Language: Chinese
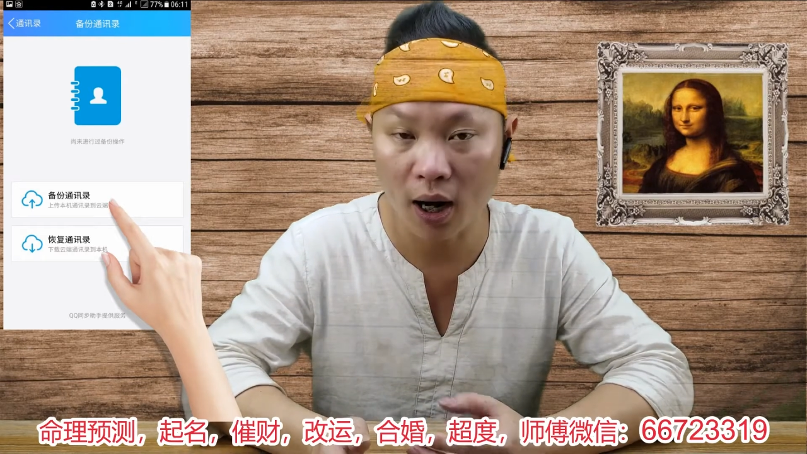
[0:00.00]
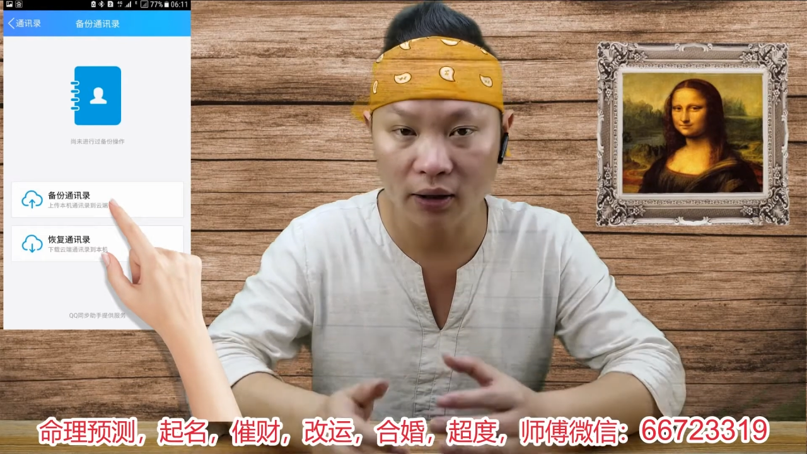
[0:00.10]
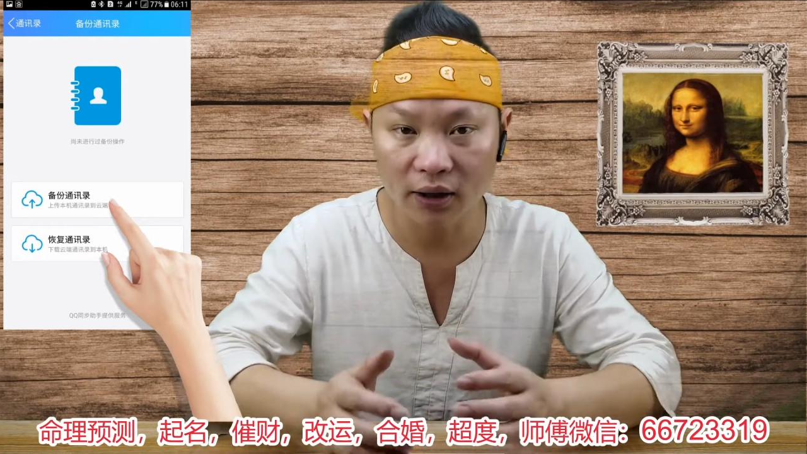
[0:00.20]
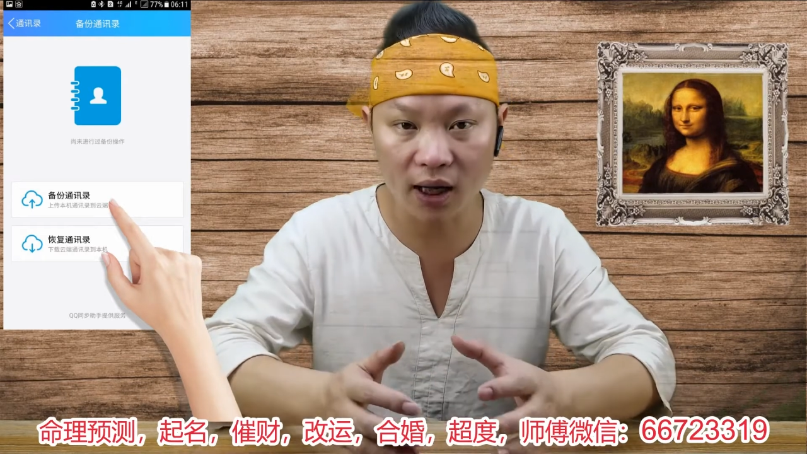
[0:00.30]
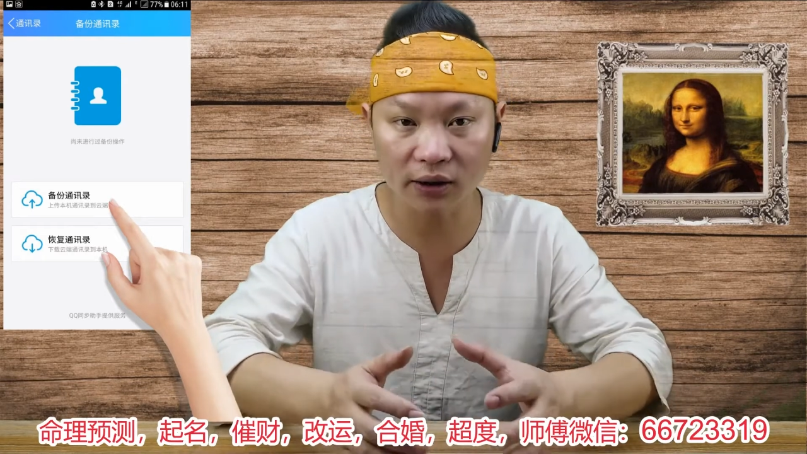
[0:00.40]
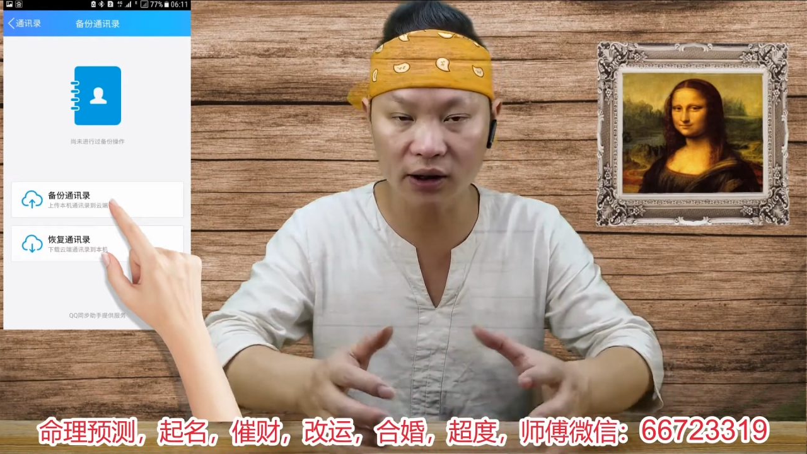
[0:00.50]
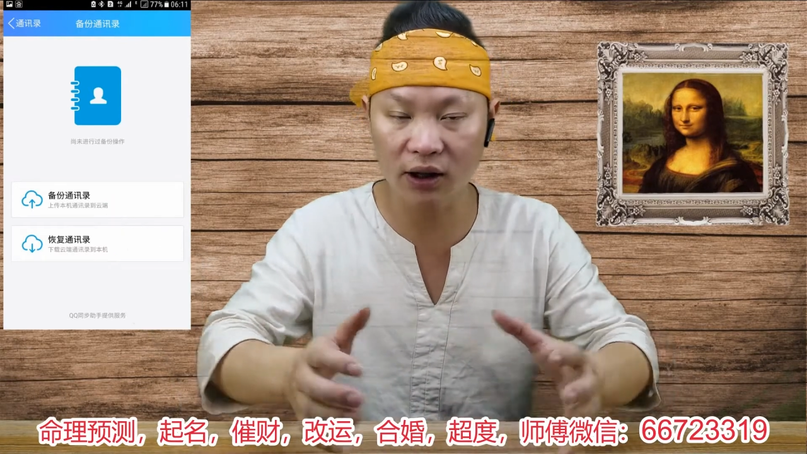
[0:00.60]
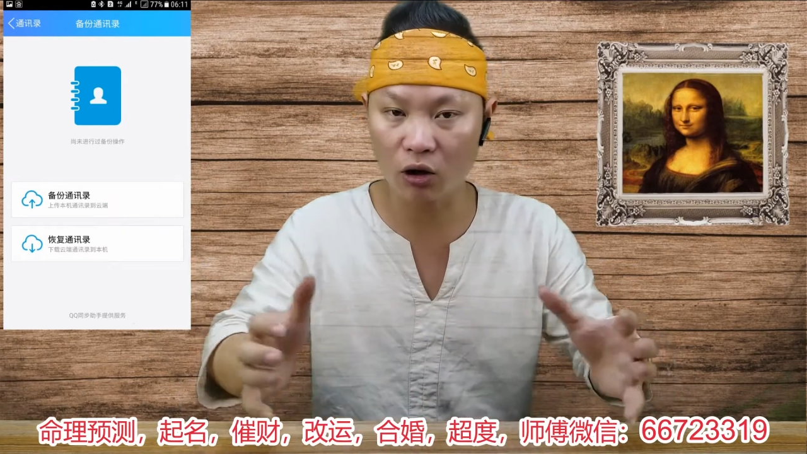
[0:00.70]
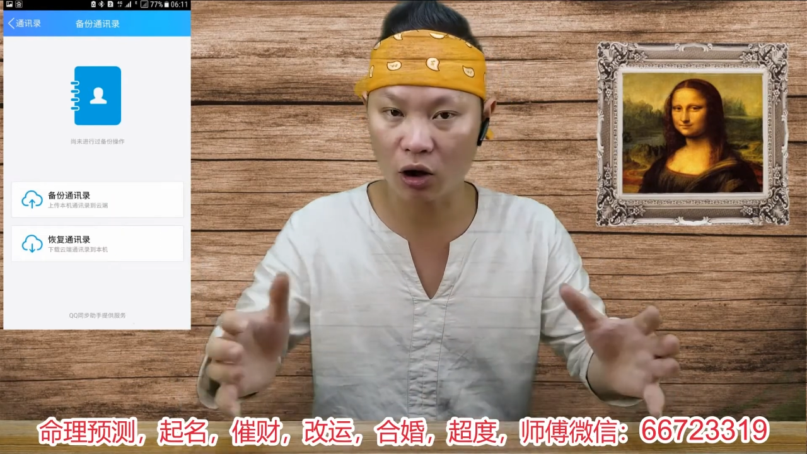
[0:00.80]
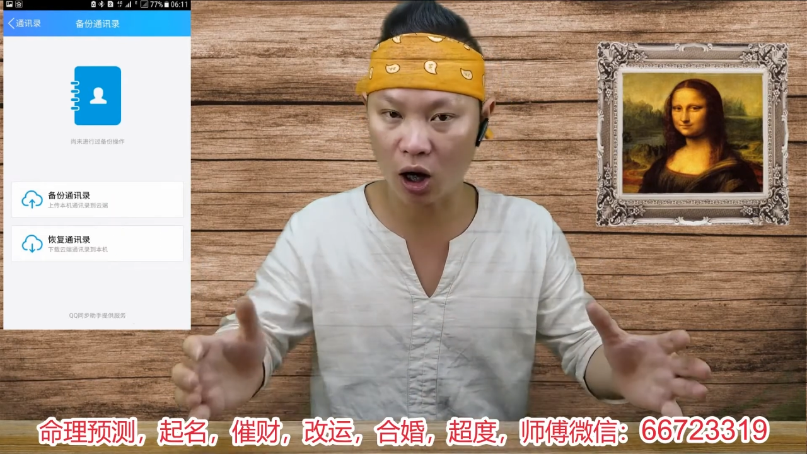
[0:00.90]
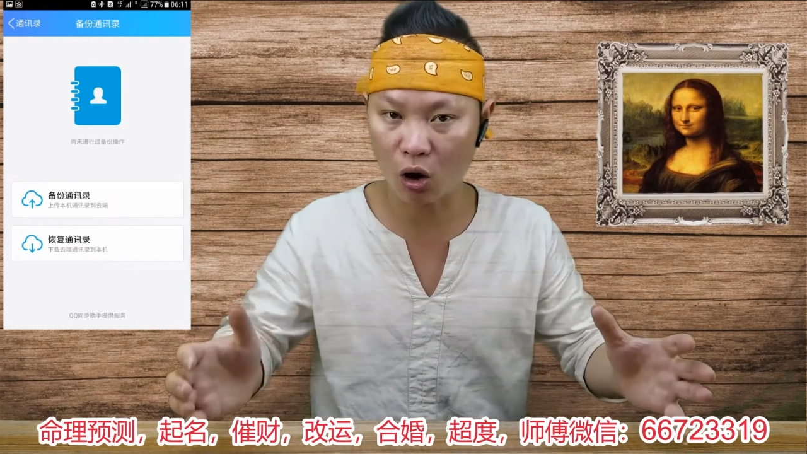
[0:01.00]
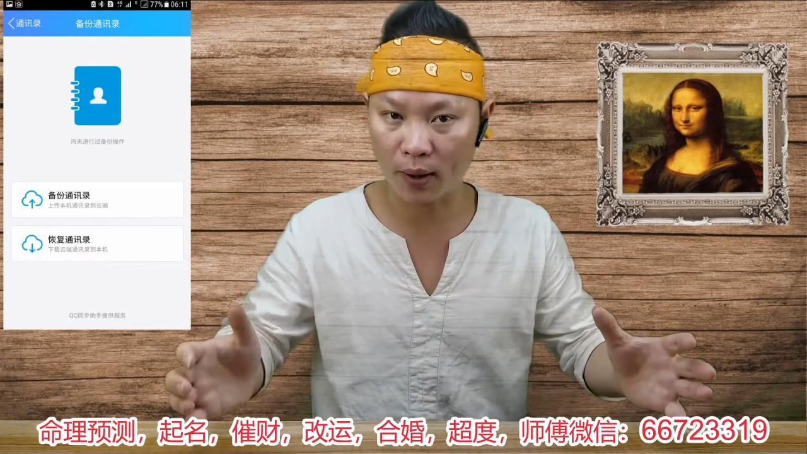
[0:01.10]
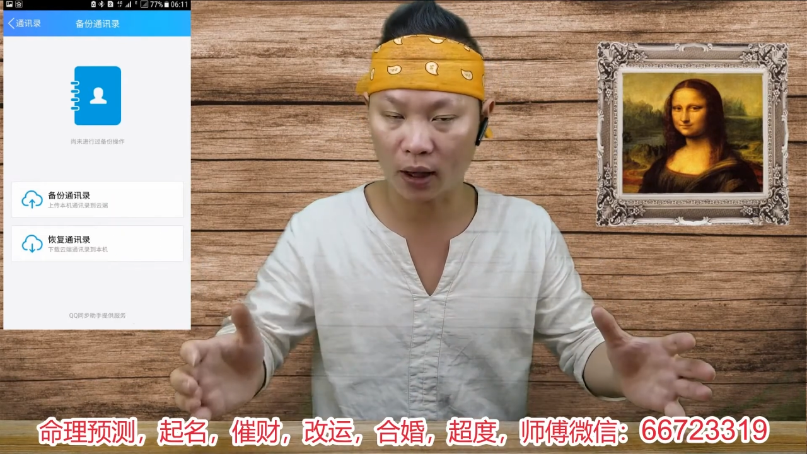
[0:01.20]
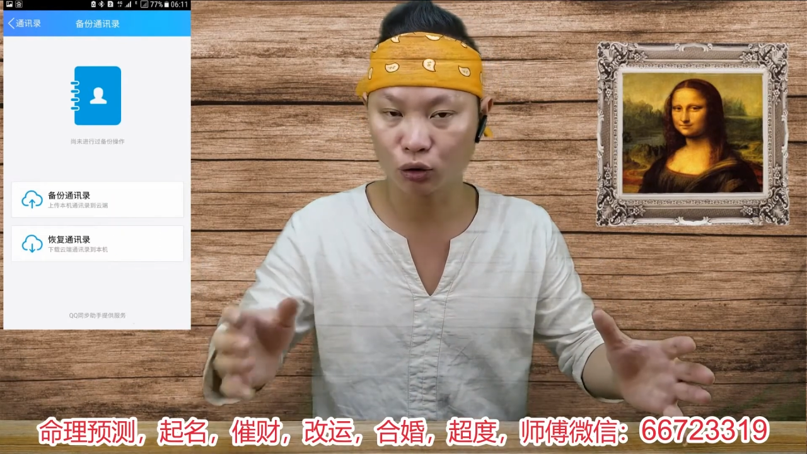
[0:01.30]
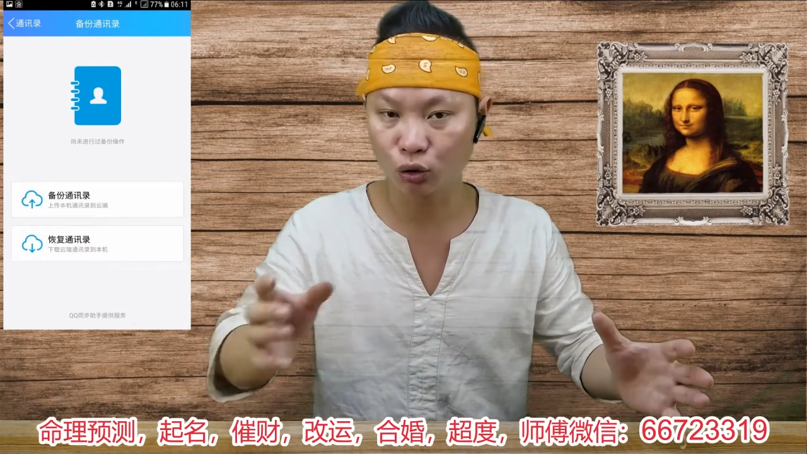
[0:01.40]
那些电话号
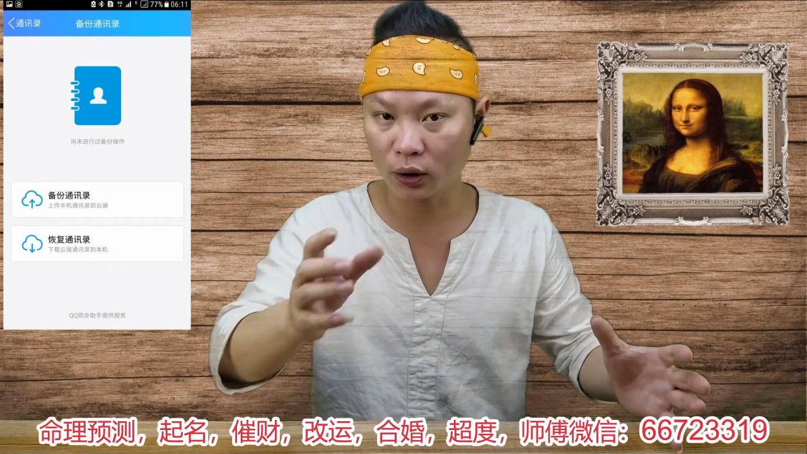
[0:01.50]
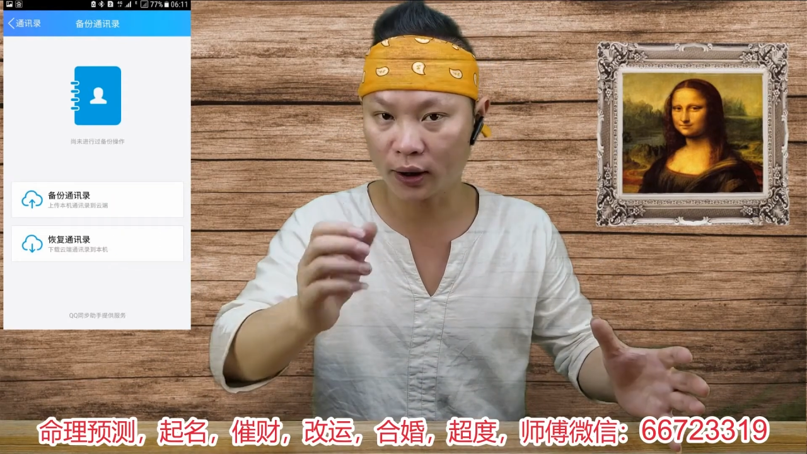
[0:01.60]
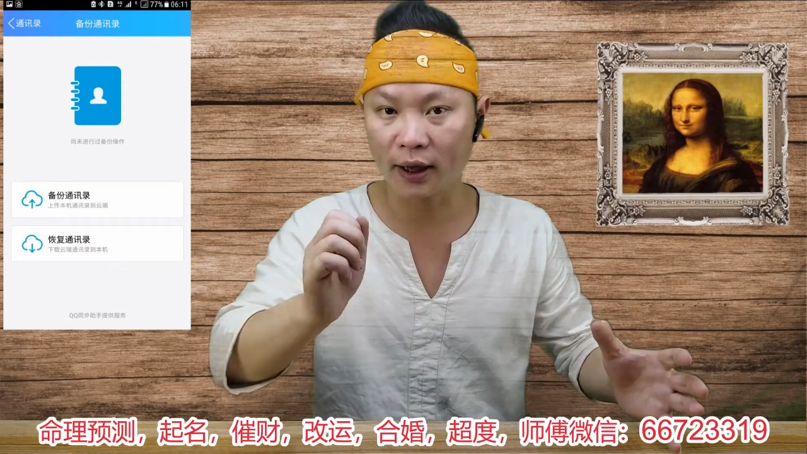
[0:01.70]
码对他